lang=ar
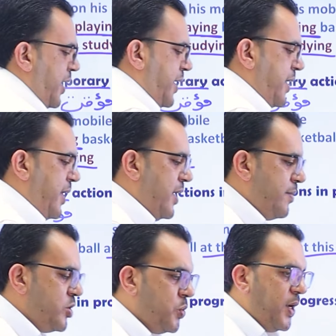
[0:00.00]
اللي حكيناها
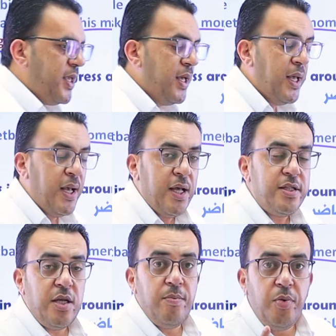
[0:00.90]
قبل شوي
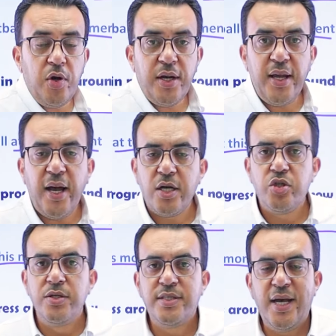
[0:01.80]
temporary
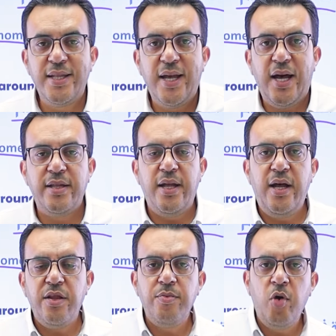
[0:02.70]
actions يعني
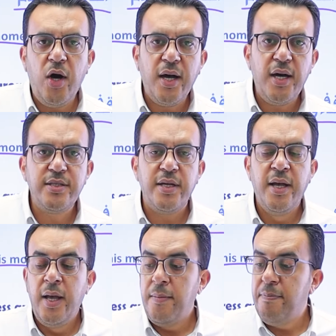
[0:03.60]
احداث مؤقته
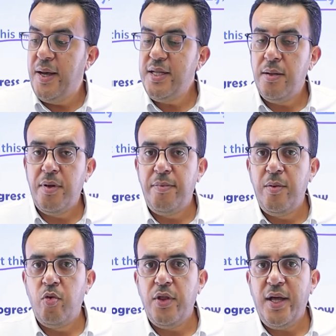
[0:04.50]
بينما
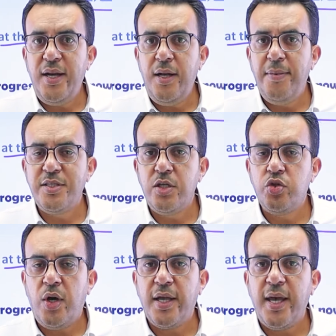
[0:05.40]
بالمضارع البسيط
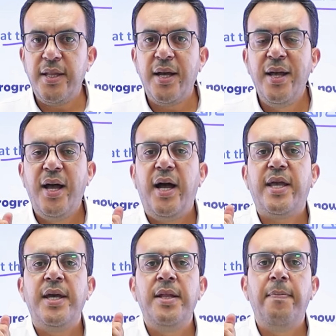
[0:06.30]
شو حكينا
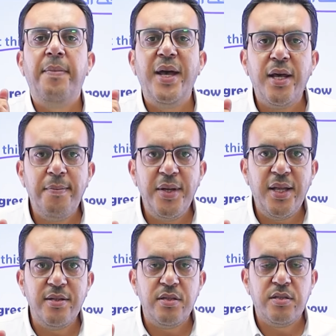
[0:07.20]
حكينا
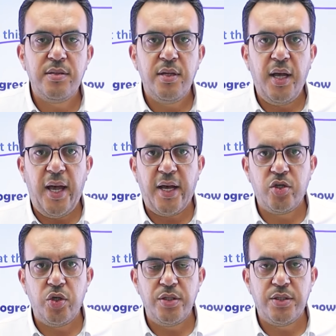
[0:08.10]
permanent
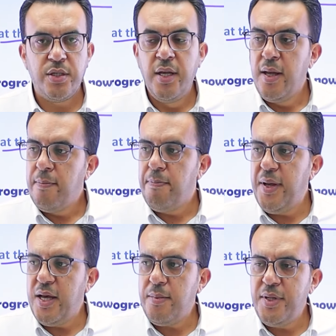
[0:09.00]
actions
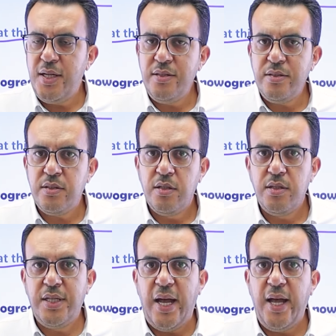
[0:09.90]
permanent
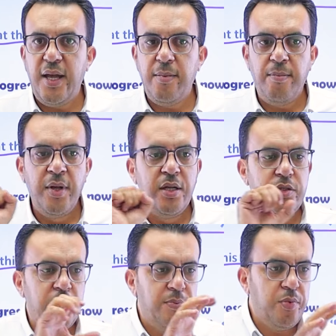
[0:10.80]
دائم
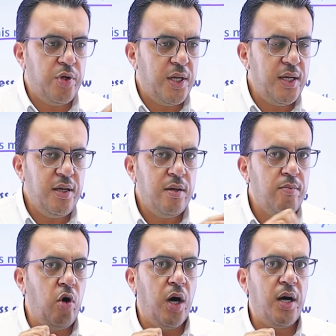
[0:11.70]
temporary
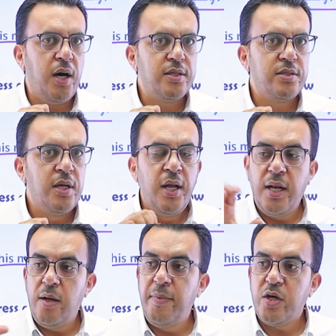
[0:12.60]
مؤقت
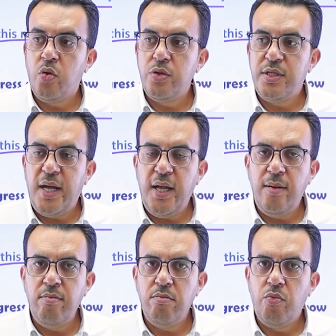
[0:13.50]
لما يكون
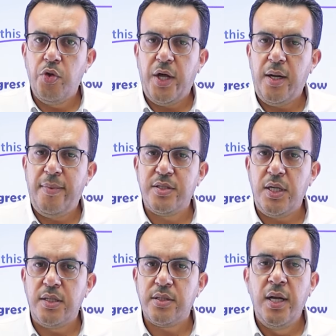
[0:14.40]
دائم مضارع
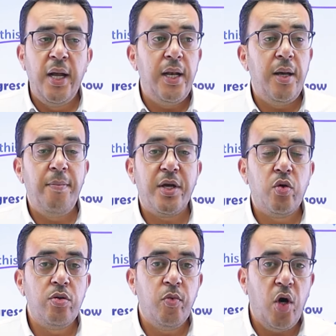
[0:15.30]
بسيط لما
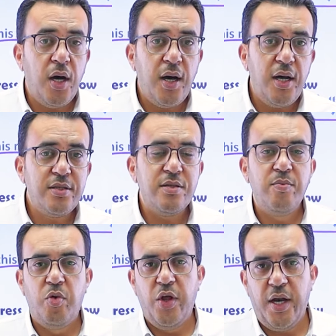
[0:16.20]
يكون مؤقت
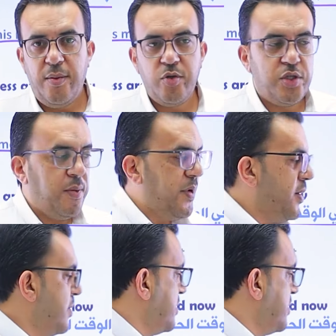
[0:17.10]
مضارع مستمر